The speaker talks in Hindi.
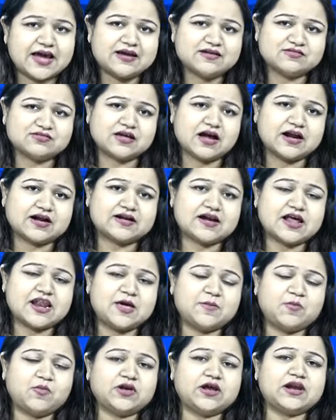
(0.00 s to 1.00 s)
है इस घटना
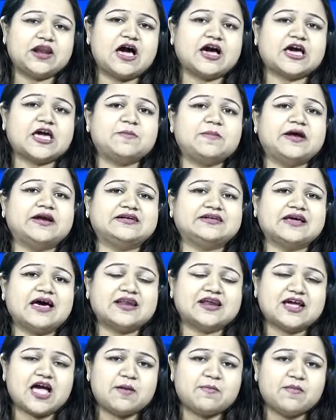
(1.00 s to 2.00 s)
ने पूरे इलाके में
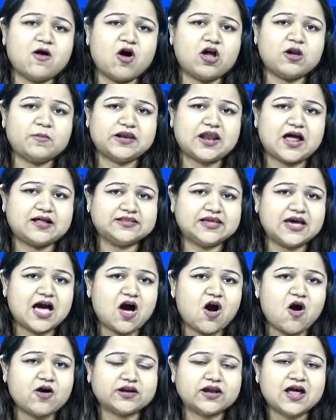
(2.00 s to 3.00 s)
डर का माहौल बना
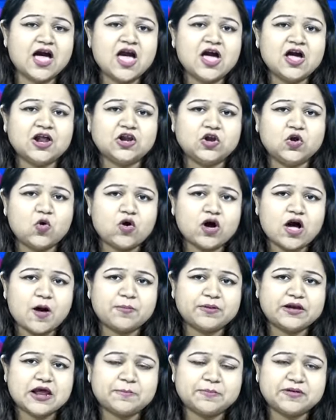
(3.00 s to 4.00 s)
दिया और लोग
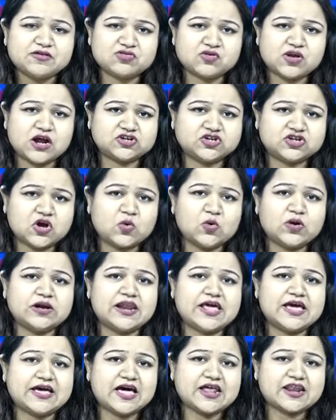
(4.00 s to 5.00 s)
अपने अपने सुरक्षा को
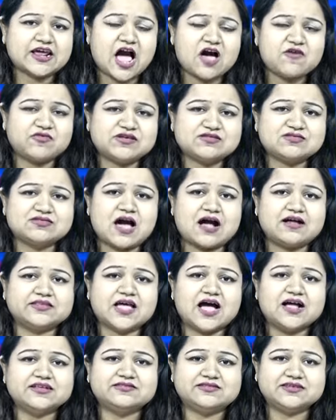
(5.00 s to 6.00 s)
लेकर काफी
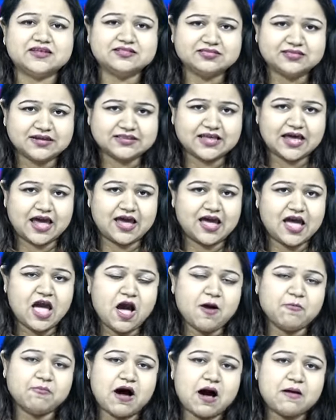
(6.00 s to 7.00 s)
ज्यादा चिंतित है
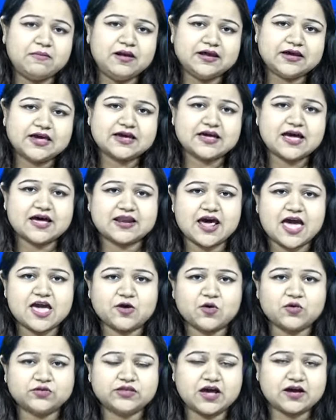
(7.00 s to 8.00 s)
मामले की
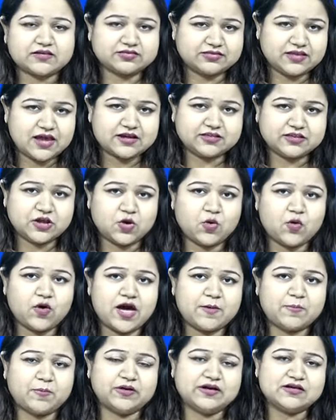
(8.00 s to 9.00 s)
गहराई को देखते
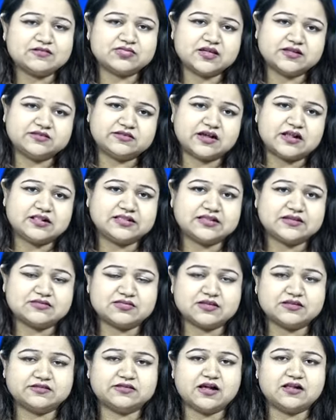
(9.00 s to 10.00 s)
हुए पुलिस ने जल्द
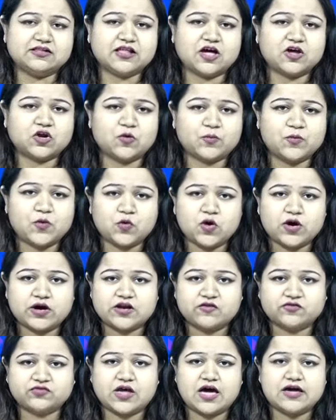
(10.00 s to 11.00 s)
से जल्द आरोपियों को
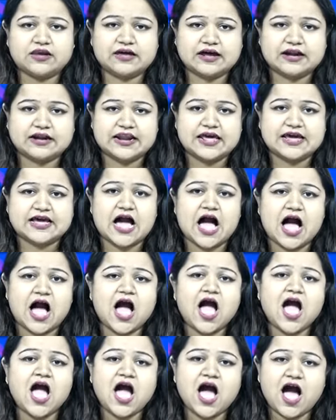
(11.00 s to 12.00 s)
गिरफ्तार करने का
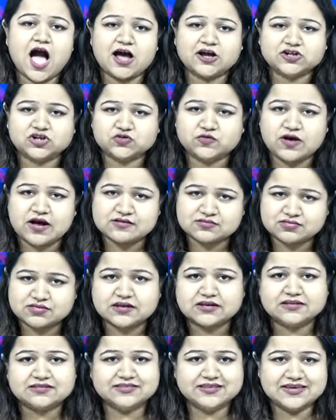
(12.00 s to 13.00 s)

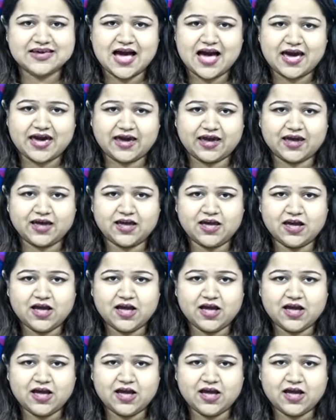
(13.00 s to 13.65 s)
आश्वासन दिया है